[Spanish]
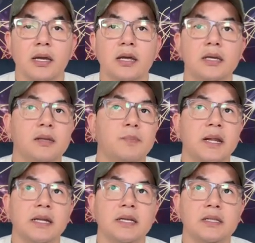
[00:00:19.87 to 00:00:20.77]
El
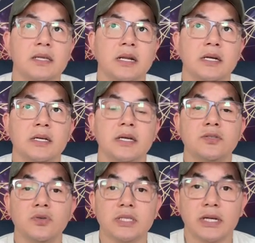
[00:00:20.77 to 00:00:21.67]
planeta Tierra
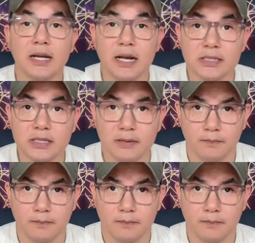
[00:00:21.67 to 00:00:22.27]
es nuestra casa.